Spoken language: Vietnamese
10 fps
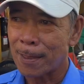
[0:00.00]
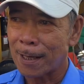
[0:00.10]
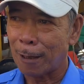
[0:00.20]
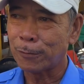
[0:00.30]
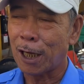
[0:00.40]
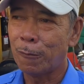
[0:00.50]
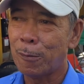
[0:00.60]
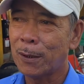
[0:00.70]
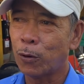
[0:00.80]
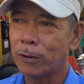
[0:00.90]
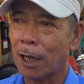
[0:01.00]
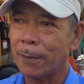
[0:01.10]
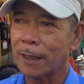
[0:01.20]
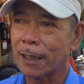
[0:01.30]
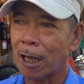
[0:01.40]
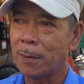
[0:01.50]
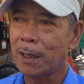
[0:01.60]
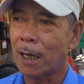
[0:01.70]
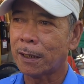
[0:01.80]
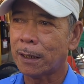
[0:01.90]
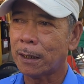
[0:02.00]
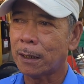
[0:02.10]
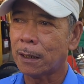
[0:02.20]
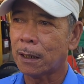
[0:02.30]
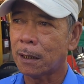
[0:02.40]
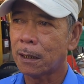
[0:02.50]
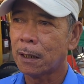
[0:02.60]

Không sao với mức thu nhập hiện tại bây giờ thì ờ,